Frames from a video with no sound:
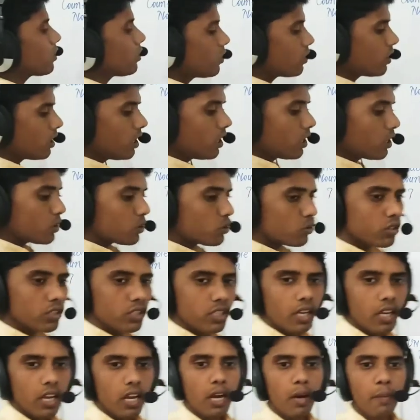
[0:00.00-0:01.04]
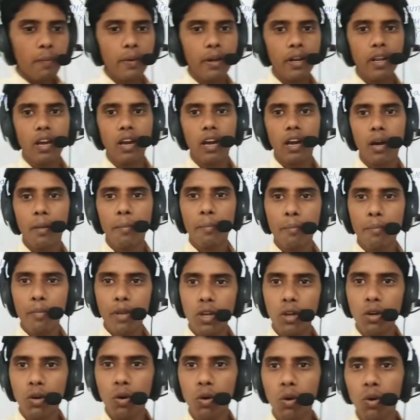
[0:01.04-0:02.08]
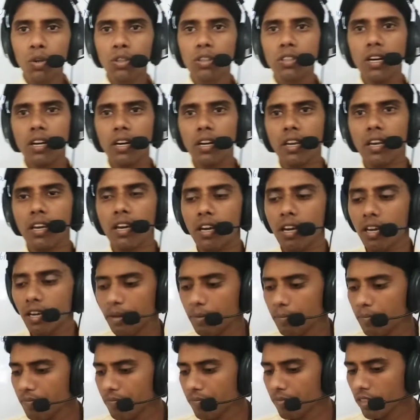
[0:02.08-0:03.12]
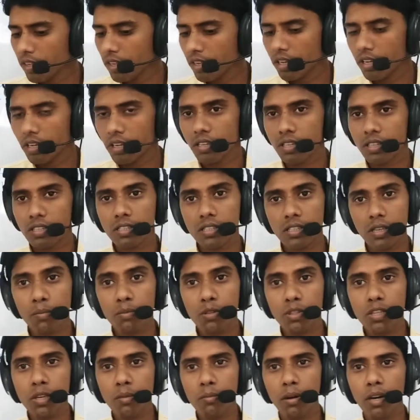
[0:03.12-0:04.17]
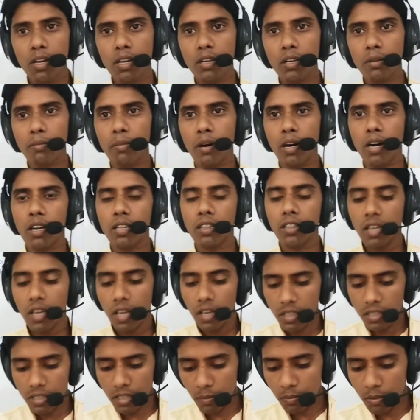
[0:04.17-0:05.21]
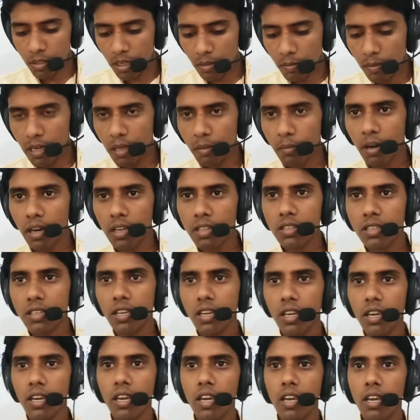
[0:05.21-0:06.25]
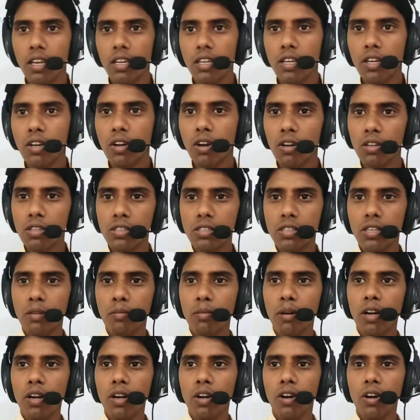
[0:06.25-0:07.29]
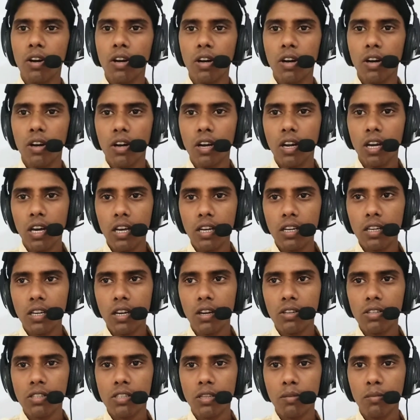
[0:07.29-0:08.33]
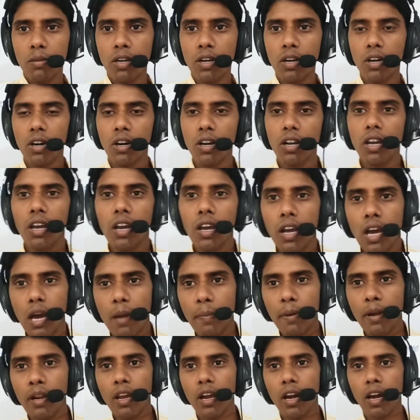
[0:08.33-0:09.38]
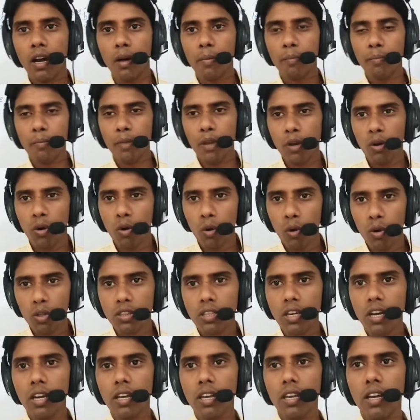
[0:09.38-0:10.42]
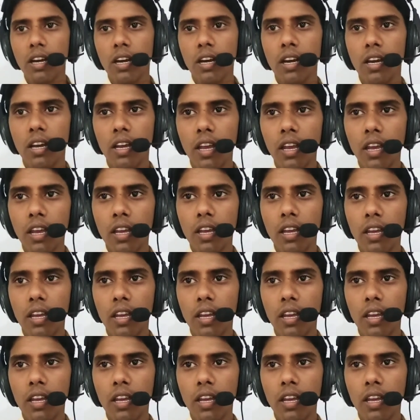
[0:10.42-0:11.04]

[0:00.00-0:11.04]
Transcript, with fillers: नॉन तो ये अपने आप में होता क्या है सबसे बड़ी बात सबसे बड़ी बात ये कि काउंटेबल नॉन और अनकाउंटेबल नॉन अपने आप में होता क्या है